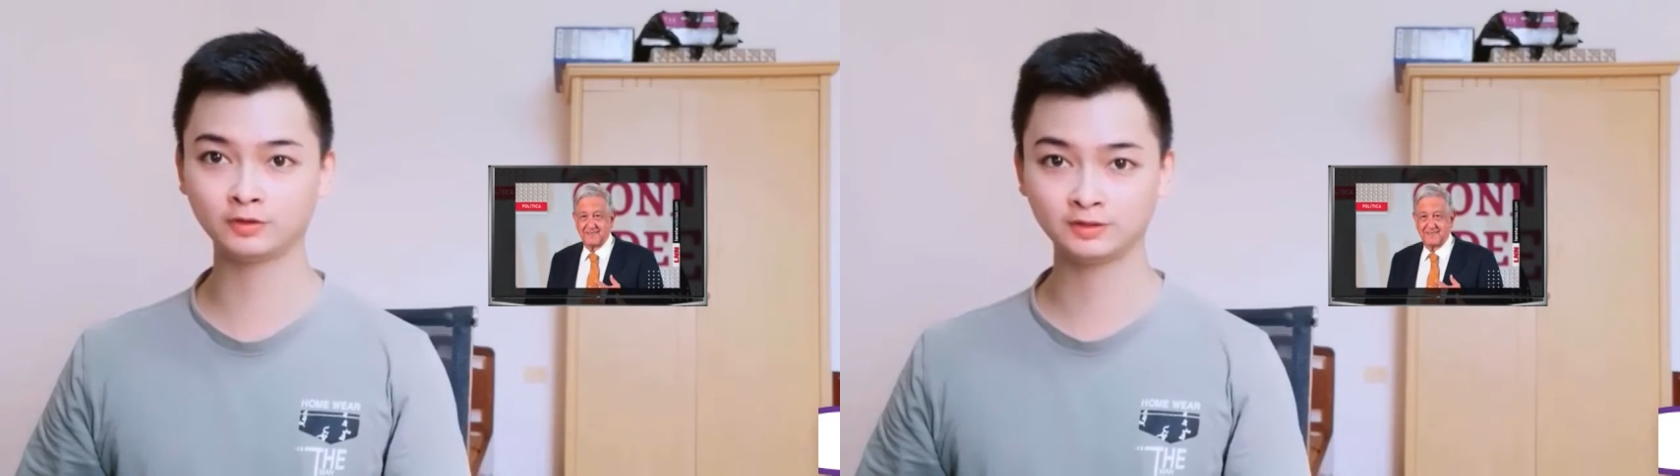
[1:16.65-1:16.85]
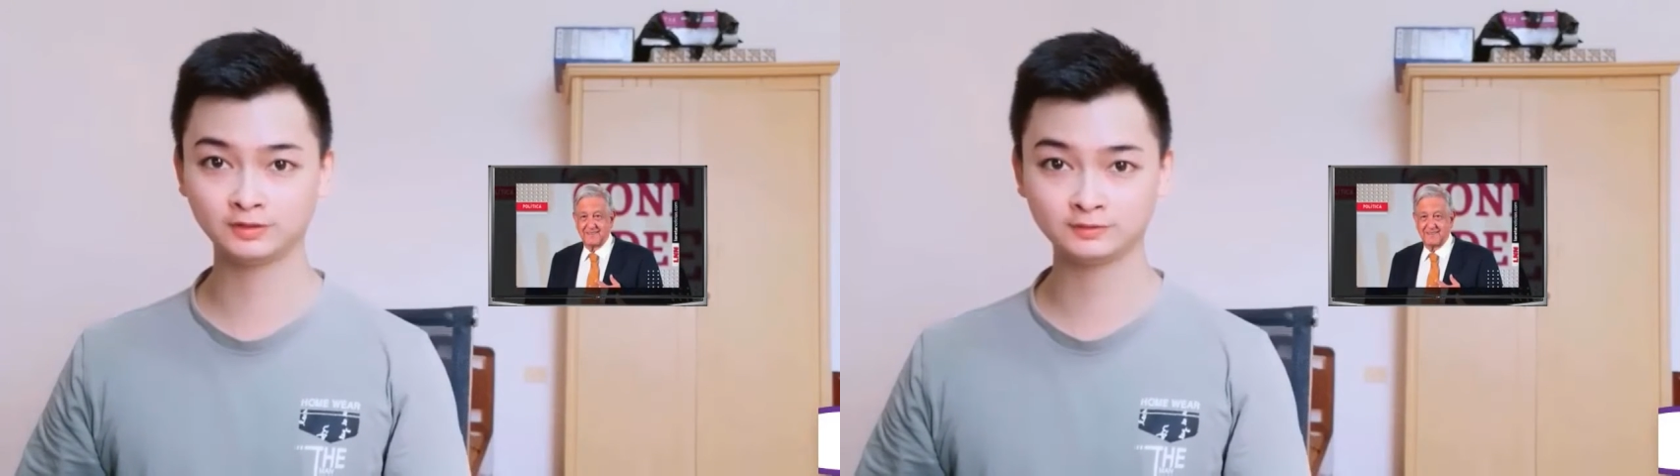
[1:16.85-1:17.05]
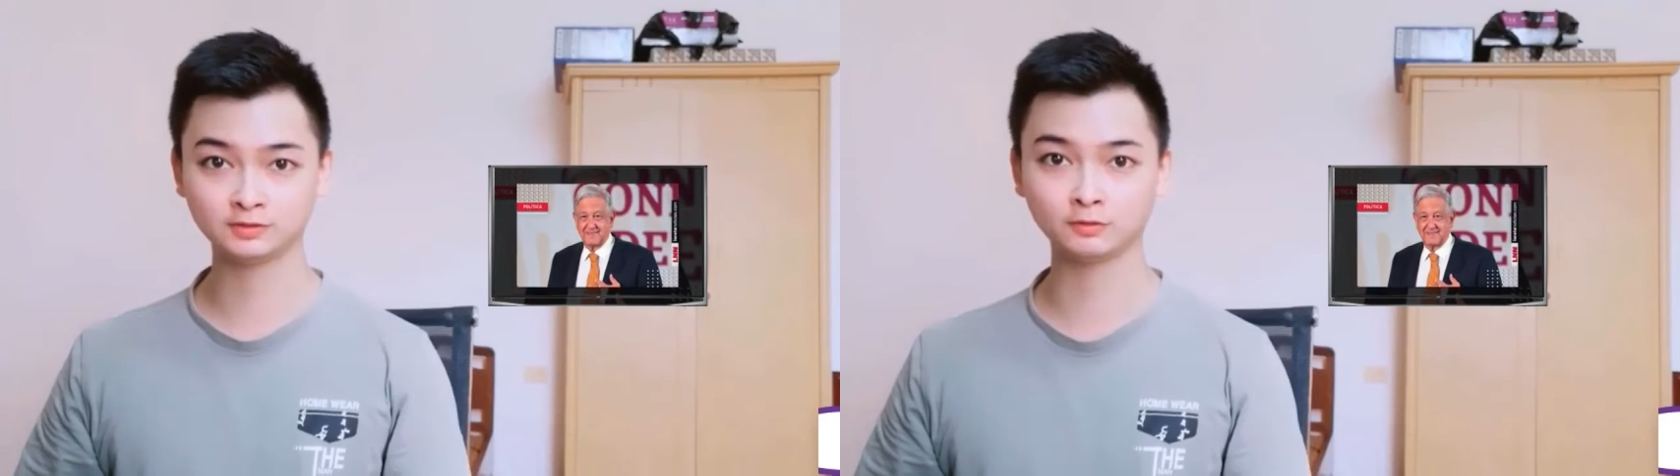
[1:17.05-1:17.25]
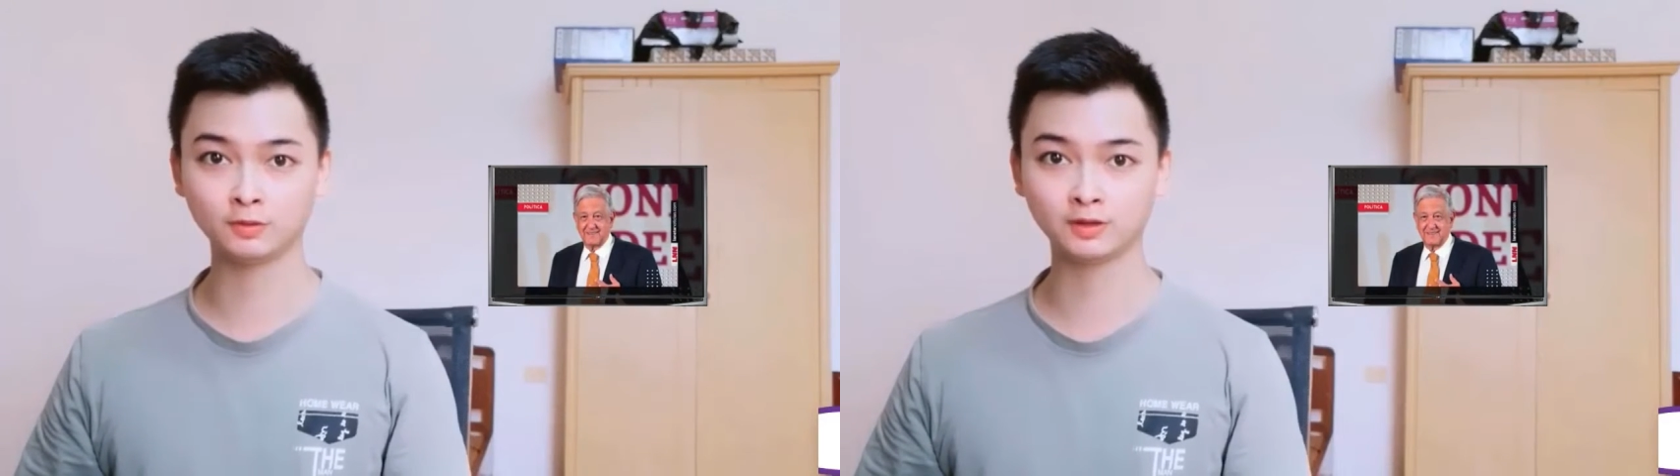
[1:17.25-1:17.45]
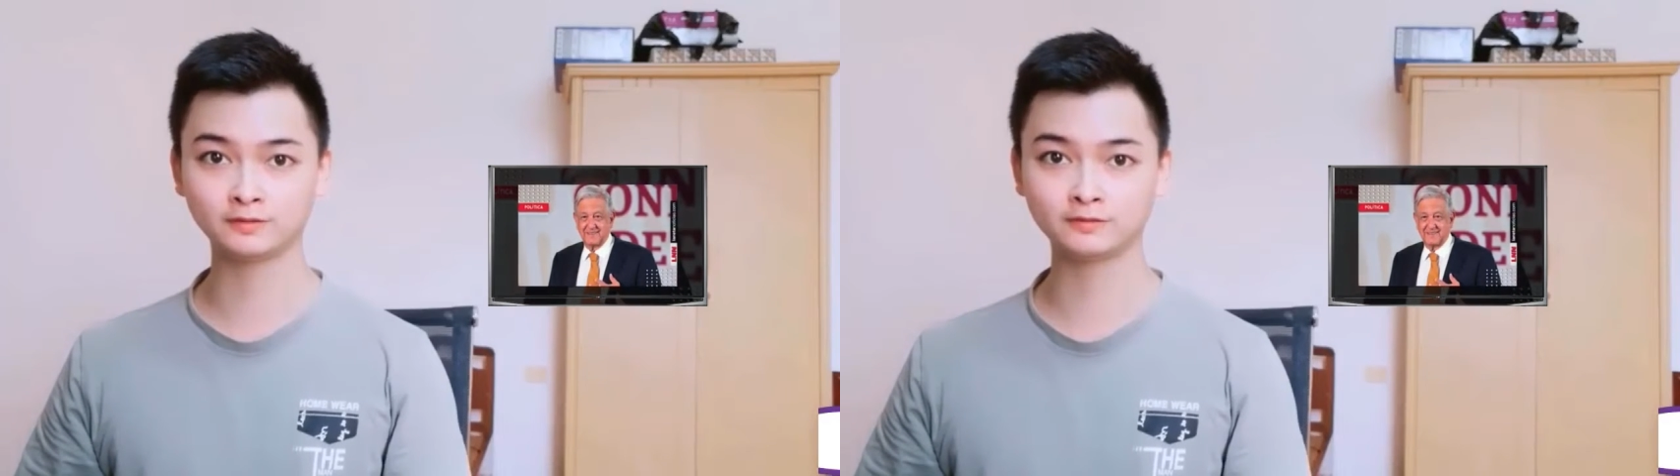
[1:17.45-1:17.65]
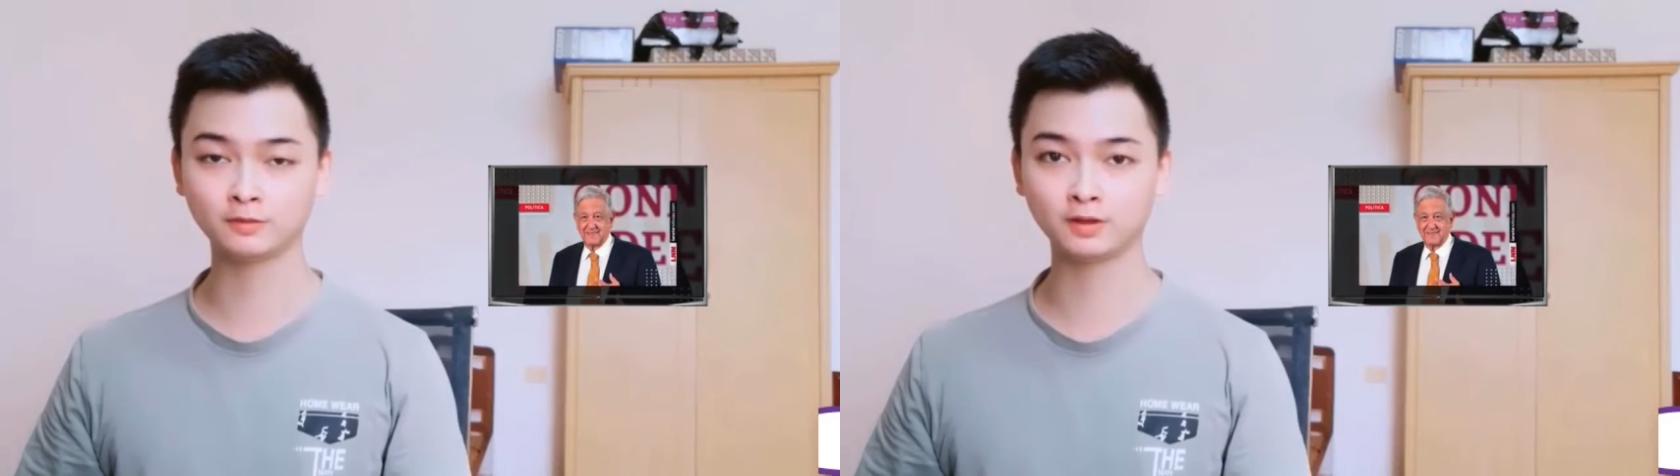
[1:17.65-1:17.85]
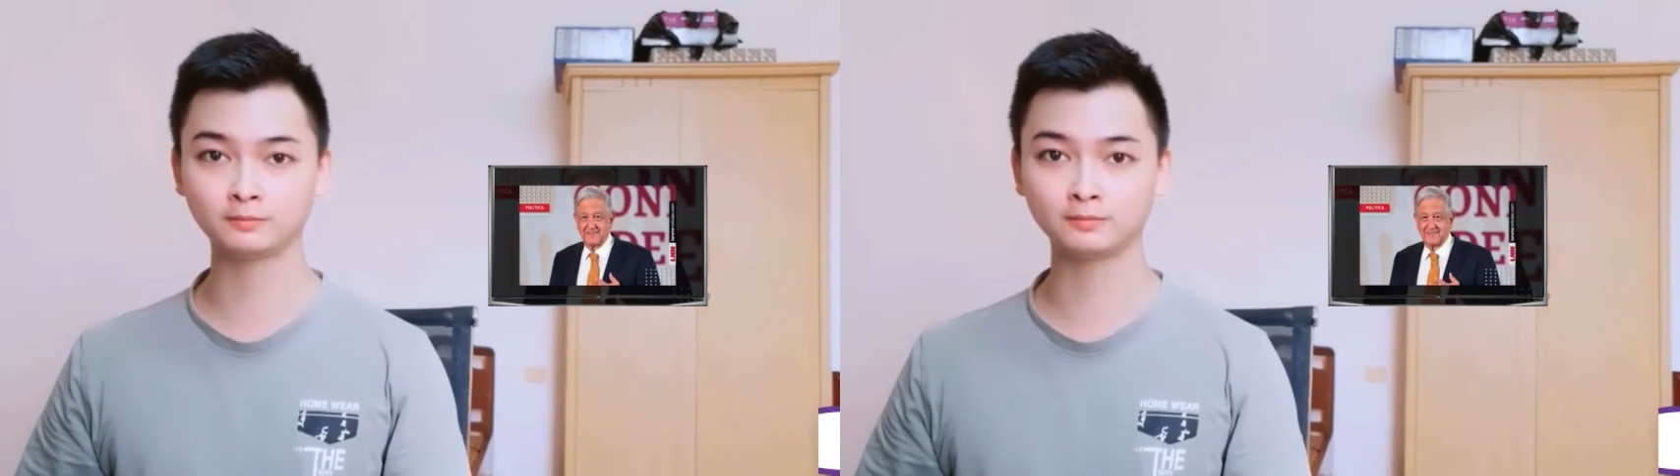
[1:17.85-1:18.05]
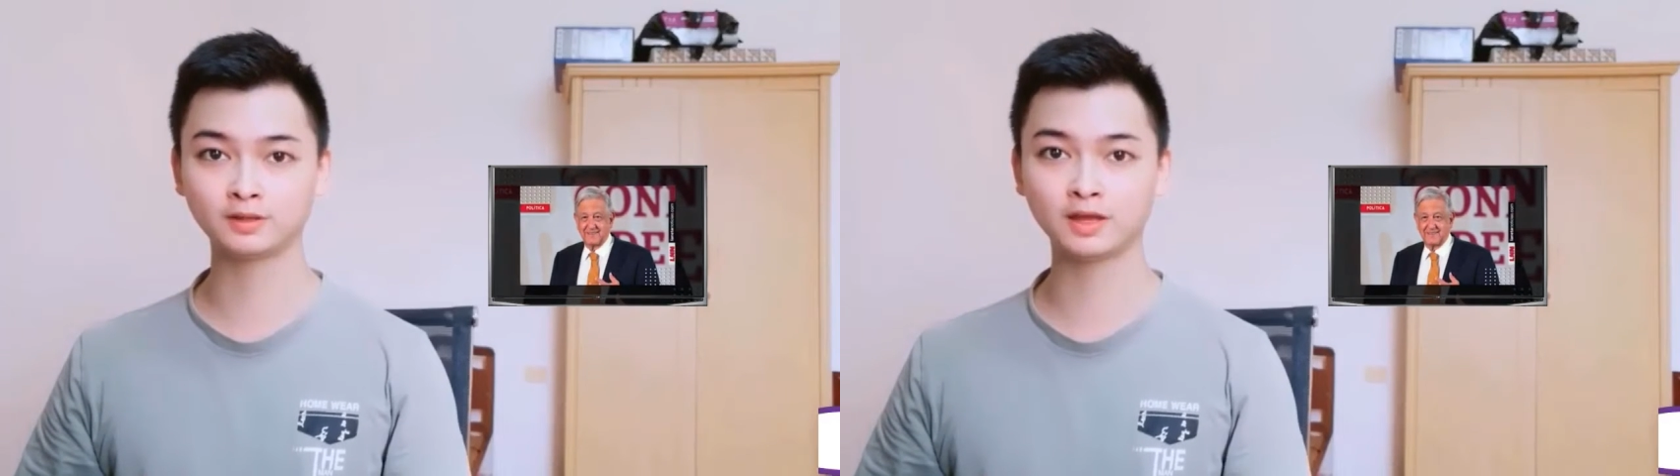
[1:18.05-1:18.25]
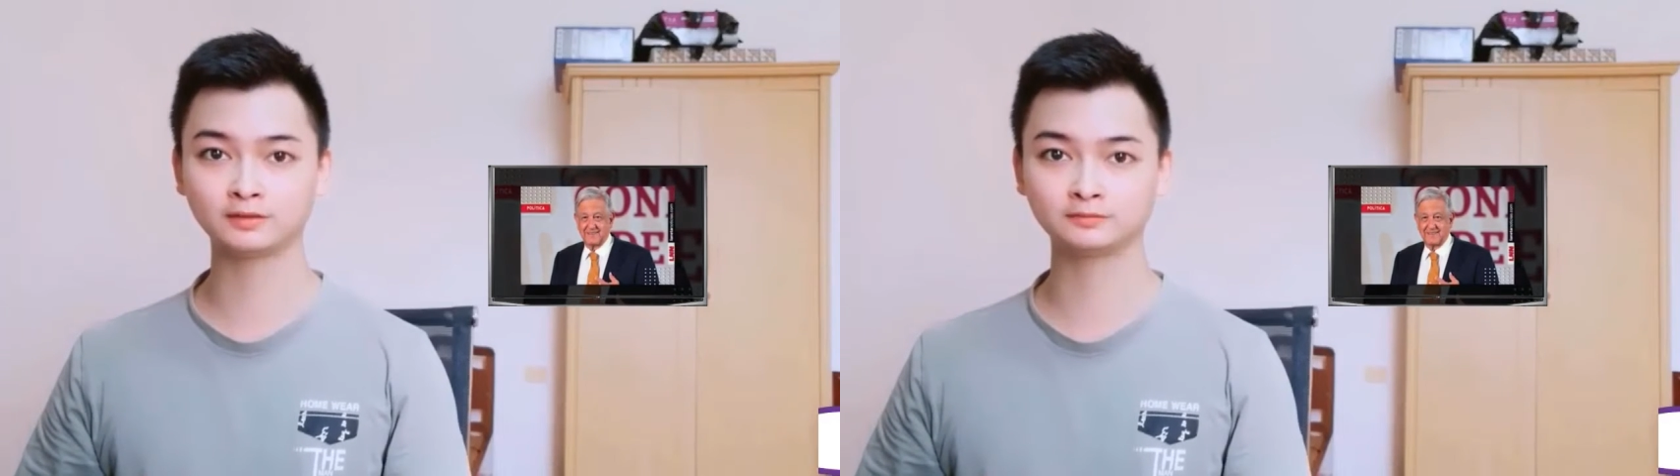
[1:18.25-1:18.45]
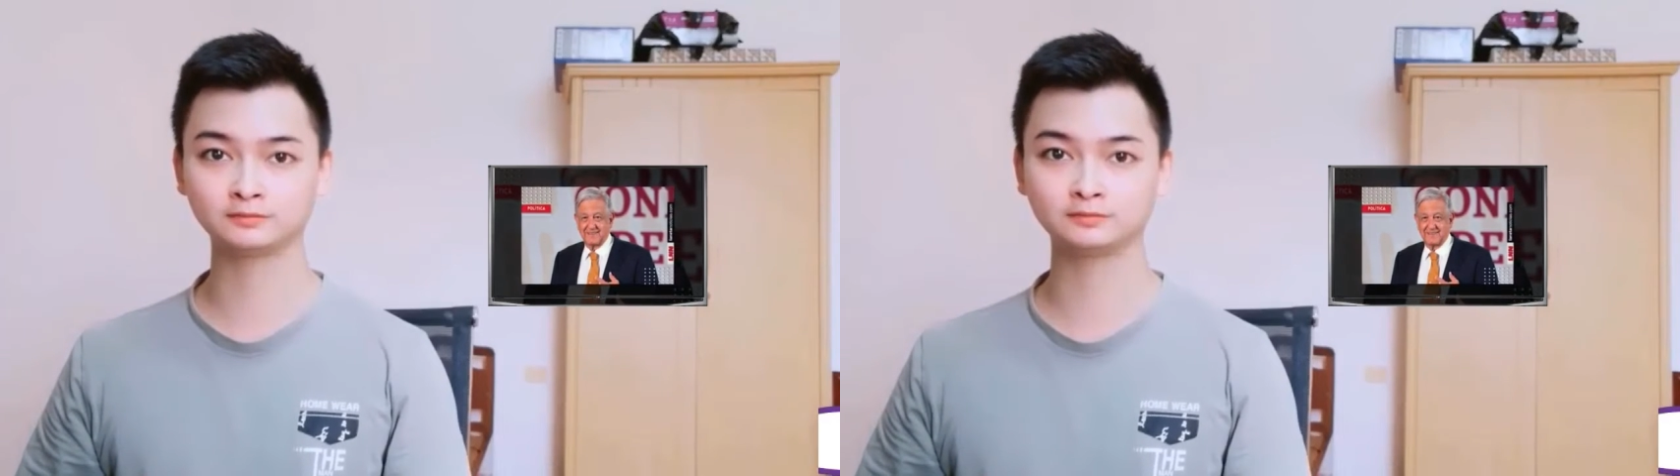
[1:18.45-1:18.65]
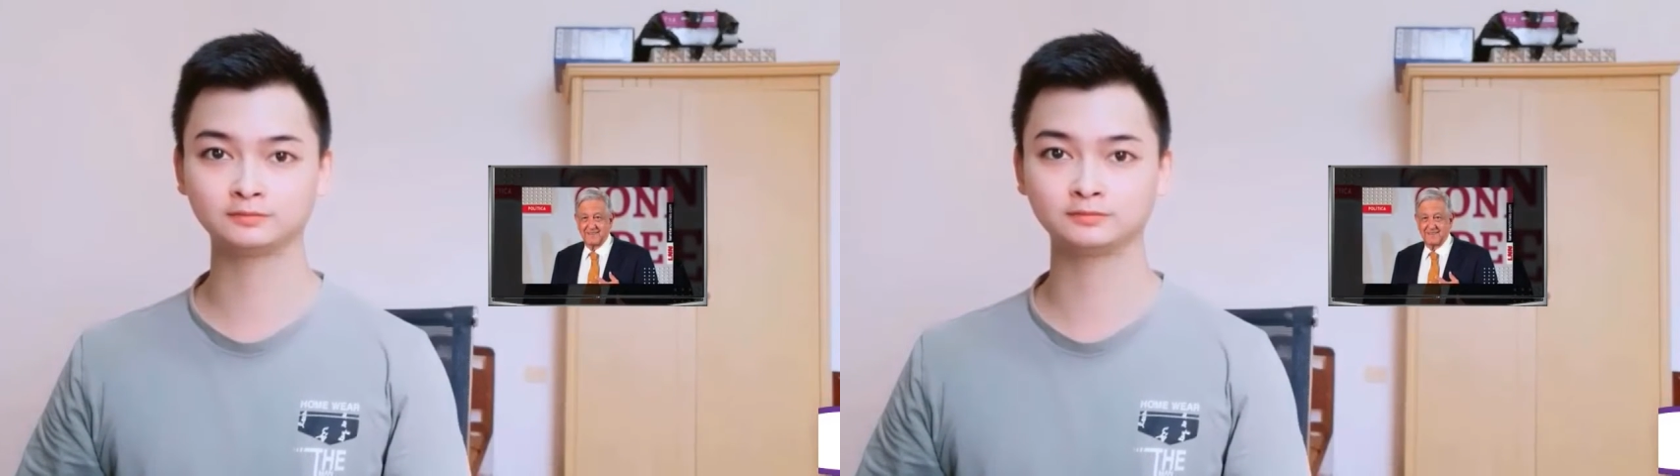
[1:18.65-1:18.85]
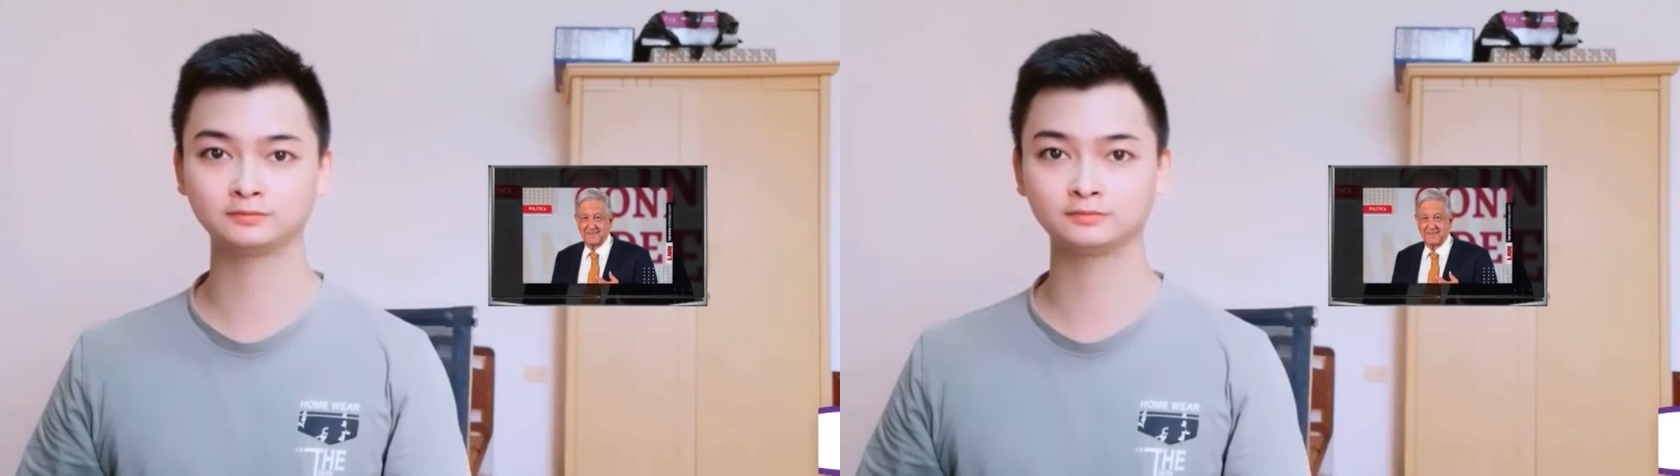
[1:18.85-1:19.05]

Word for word: amigos la apoyaron para salir de su